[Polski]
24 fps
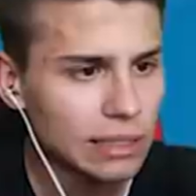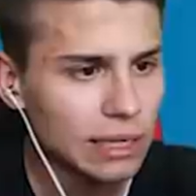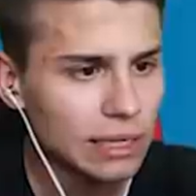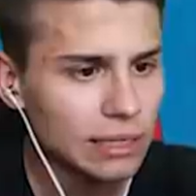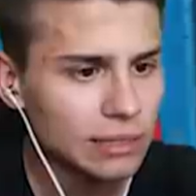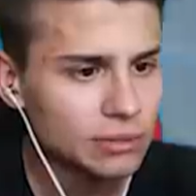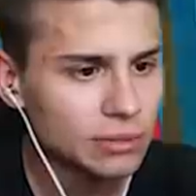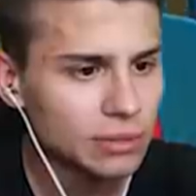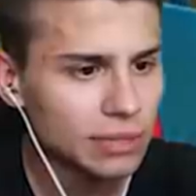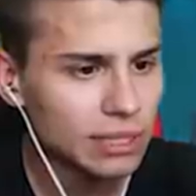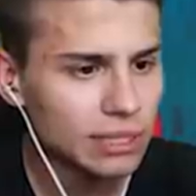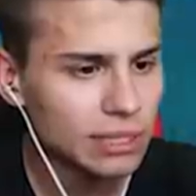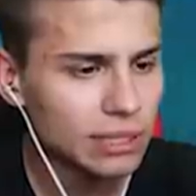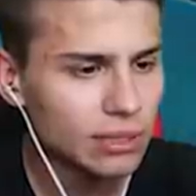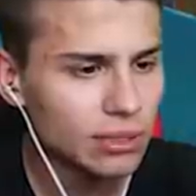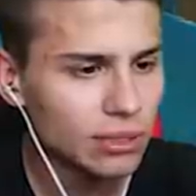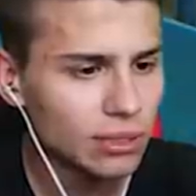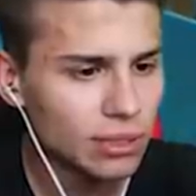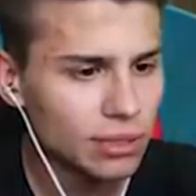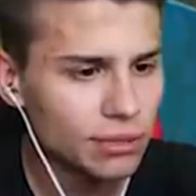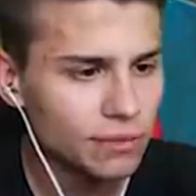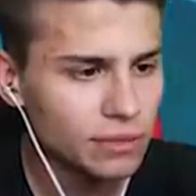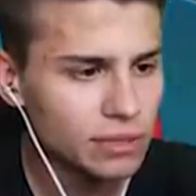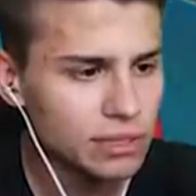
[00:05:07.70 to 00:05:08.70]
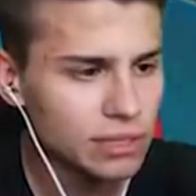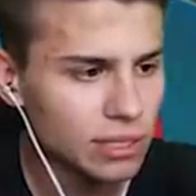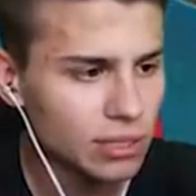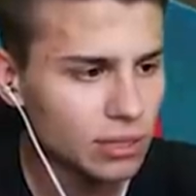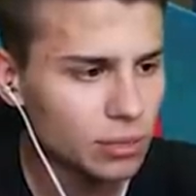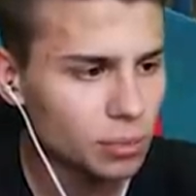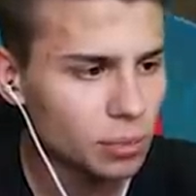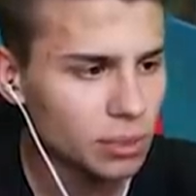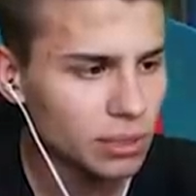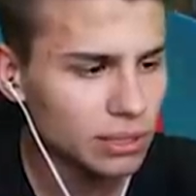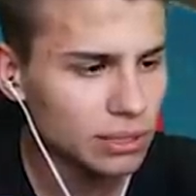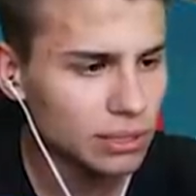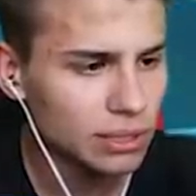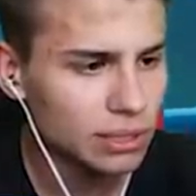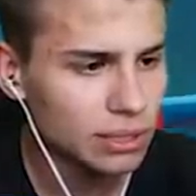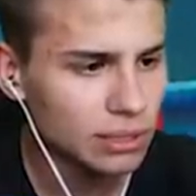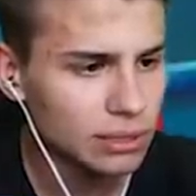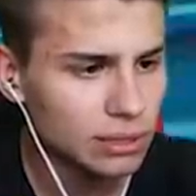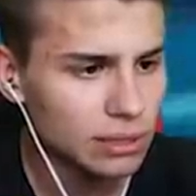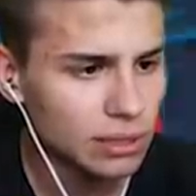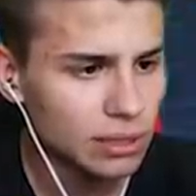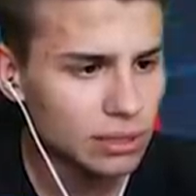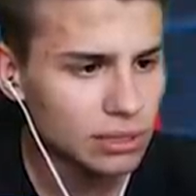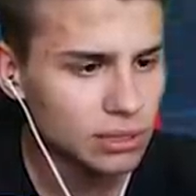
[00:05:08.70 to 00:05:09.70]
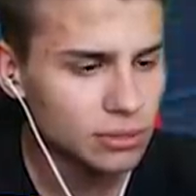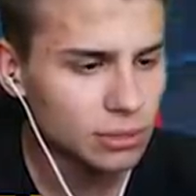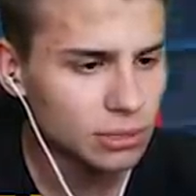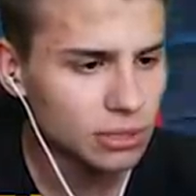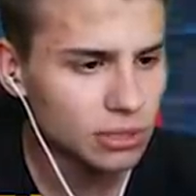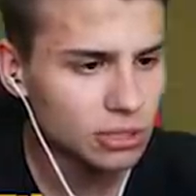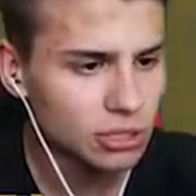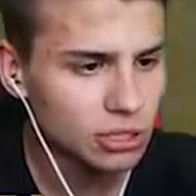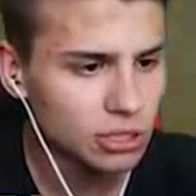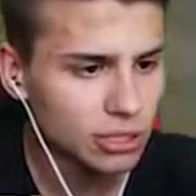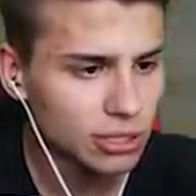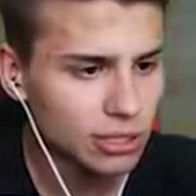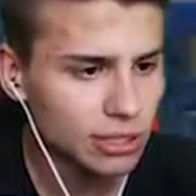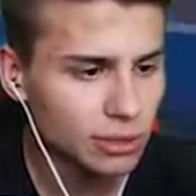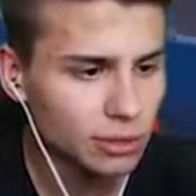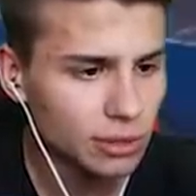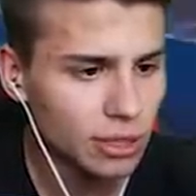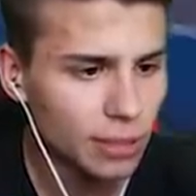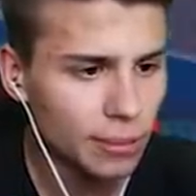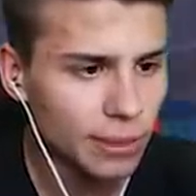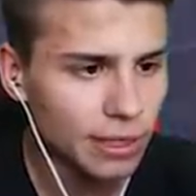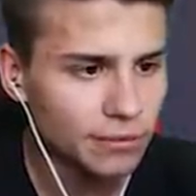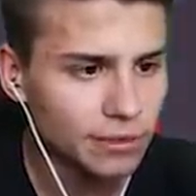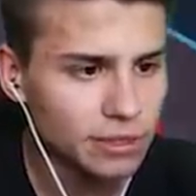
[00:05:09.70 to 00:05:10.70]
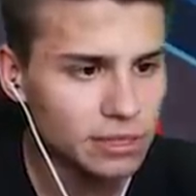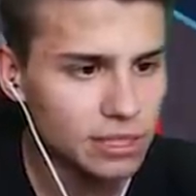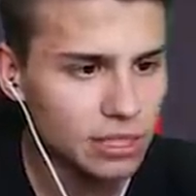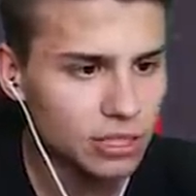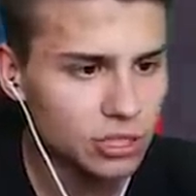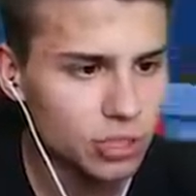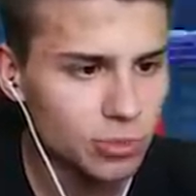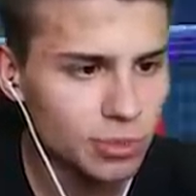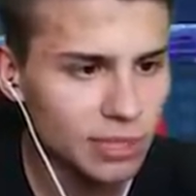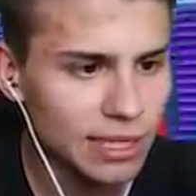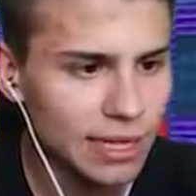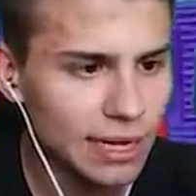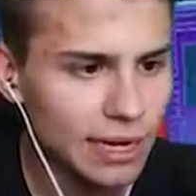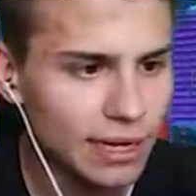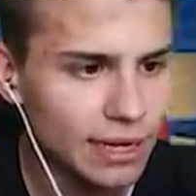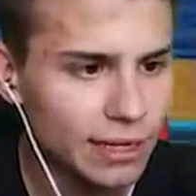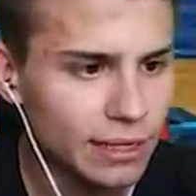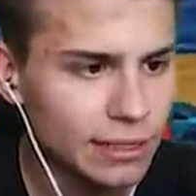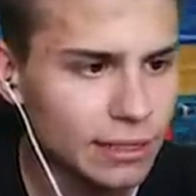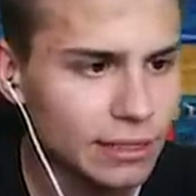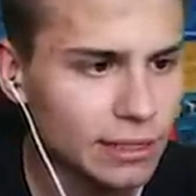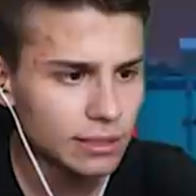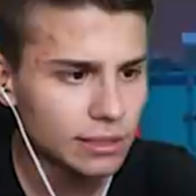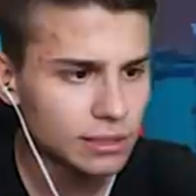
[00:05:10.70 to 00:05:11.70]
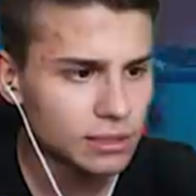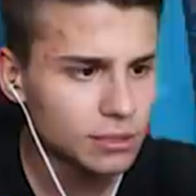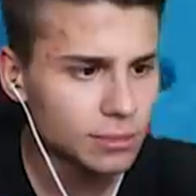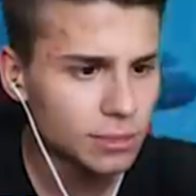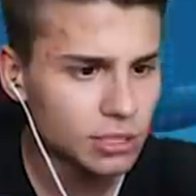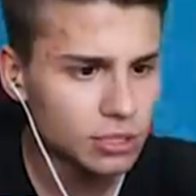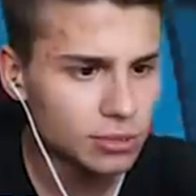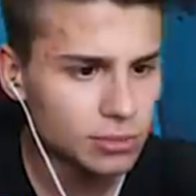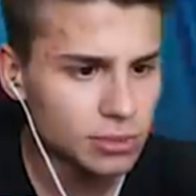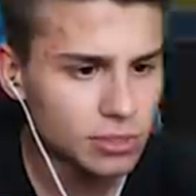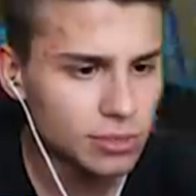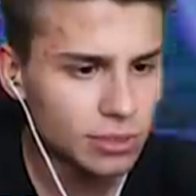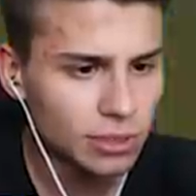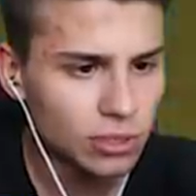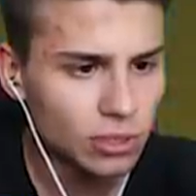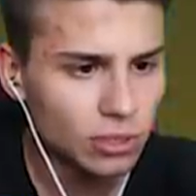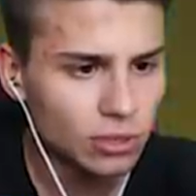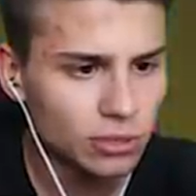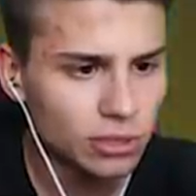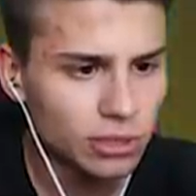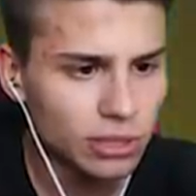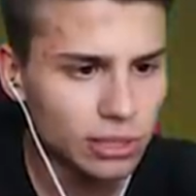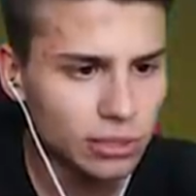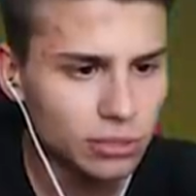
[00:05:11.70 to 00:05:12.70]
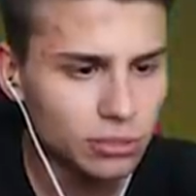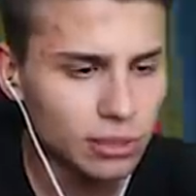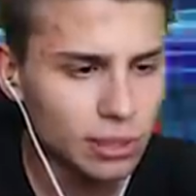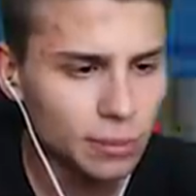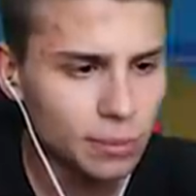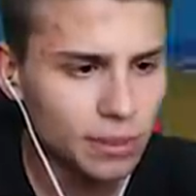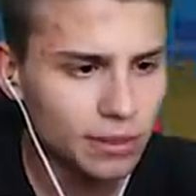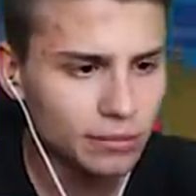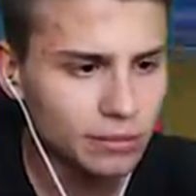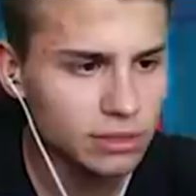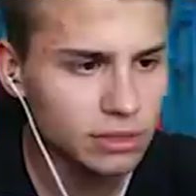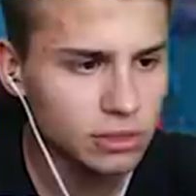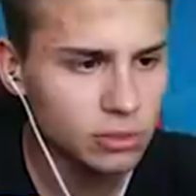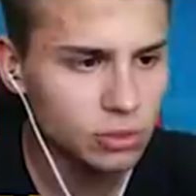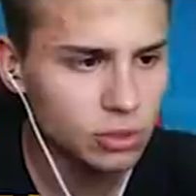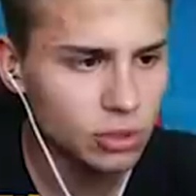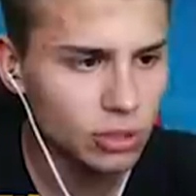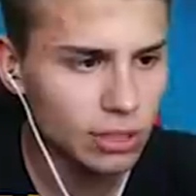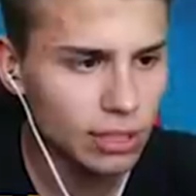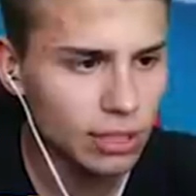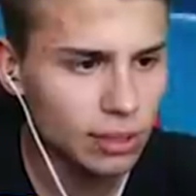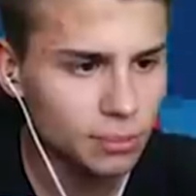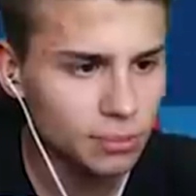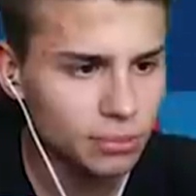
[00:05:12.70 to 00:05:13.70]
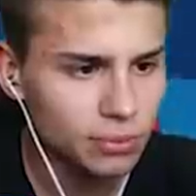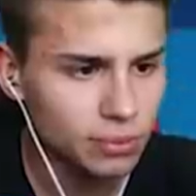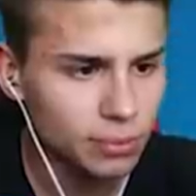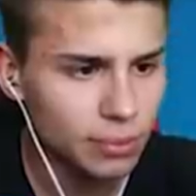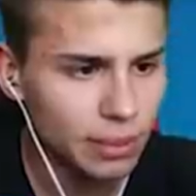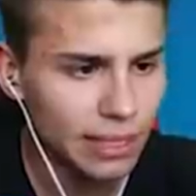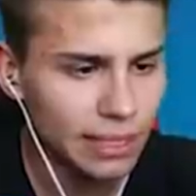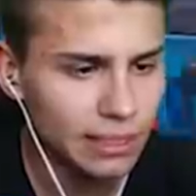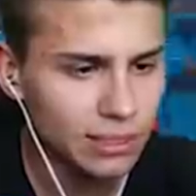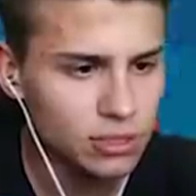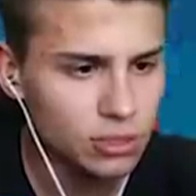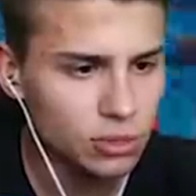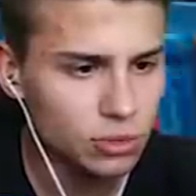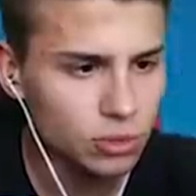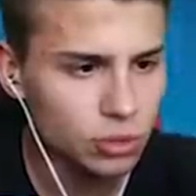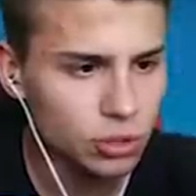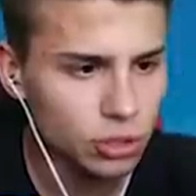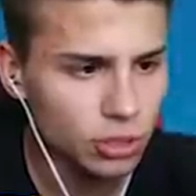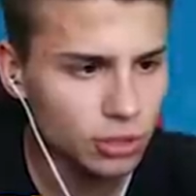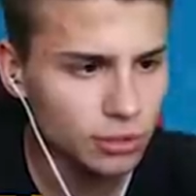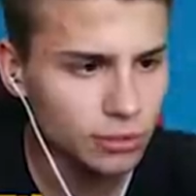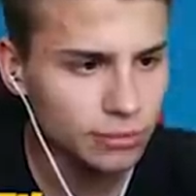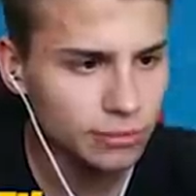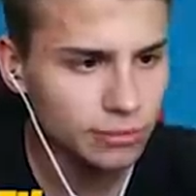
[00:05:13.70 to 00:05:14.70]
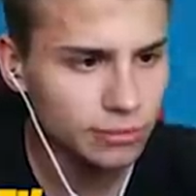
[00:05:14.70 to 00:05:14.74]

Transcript: Ale tutaj nikogo nie widzę kompletnie, żeby ktoś się krył. Dobra, więc lecimy dalej. Zobaczymy sobie... O nie, tu naprawdę jest dużo kamp. Bardzo dużo.